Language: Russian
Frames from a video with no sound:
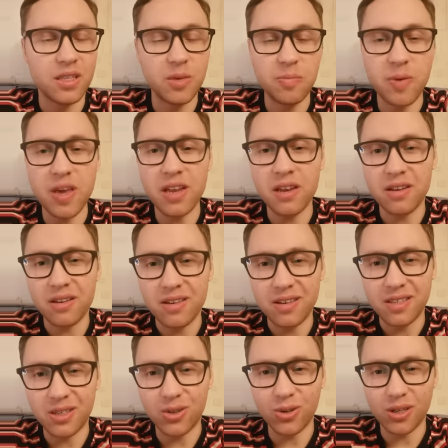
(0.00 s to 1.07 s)
Теперь
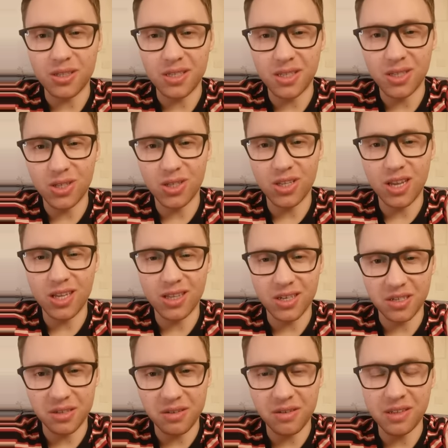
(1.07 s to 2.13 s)
ситуация начинает
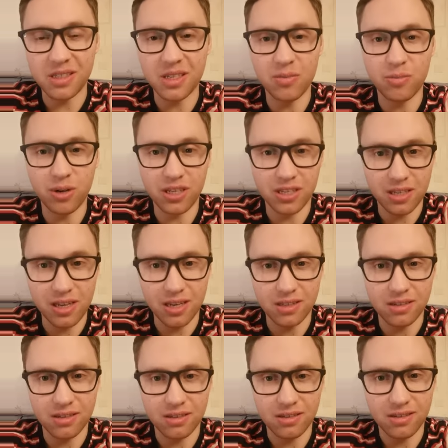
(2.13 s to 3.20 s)
развиваться и
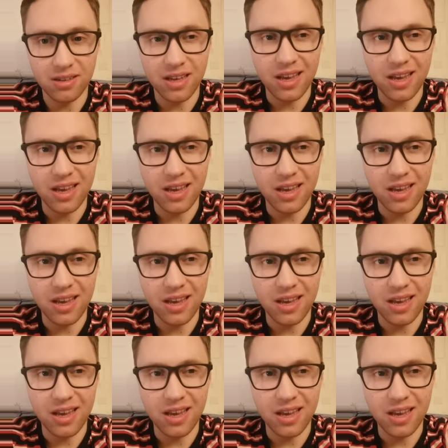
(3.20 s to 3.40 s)
проясняться.